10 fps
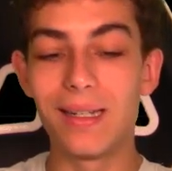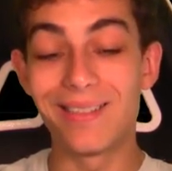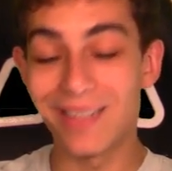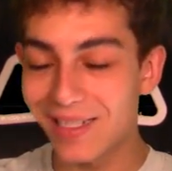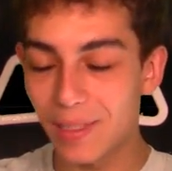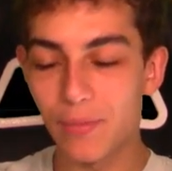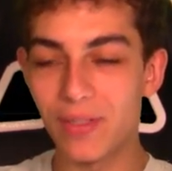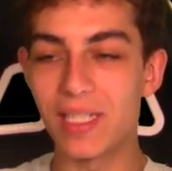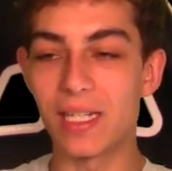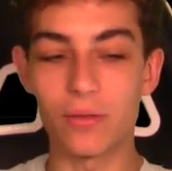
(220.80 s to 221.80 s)
Das ist aber wie
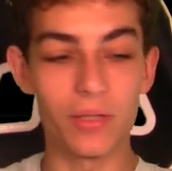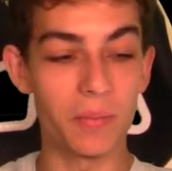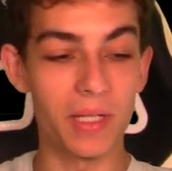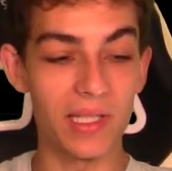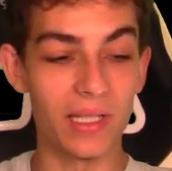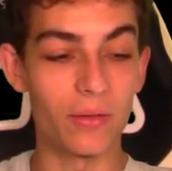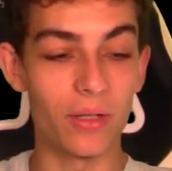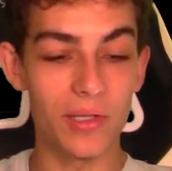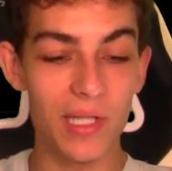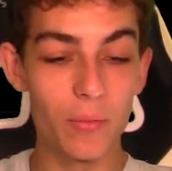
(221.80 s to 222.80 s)
gesagt noch nicht passiert. Und
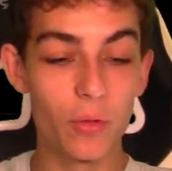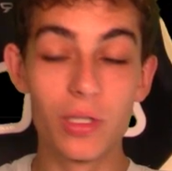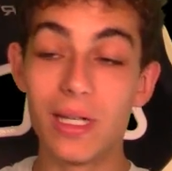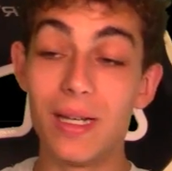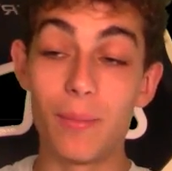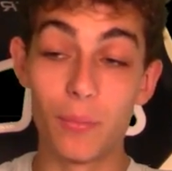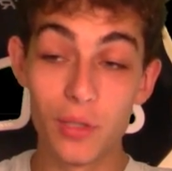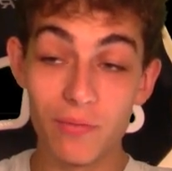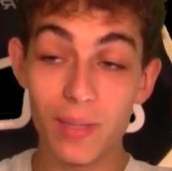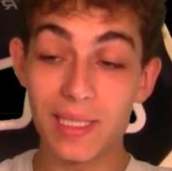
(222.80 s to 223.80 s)
aus dem Grund
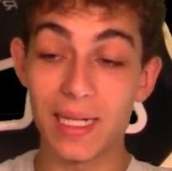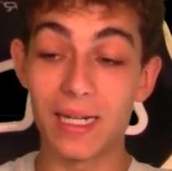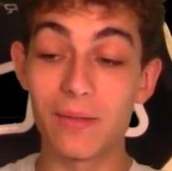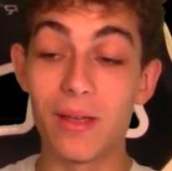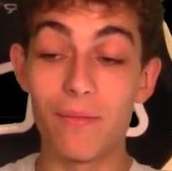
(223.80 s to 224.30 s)
müssen wir dann sagen,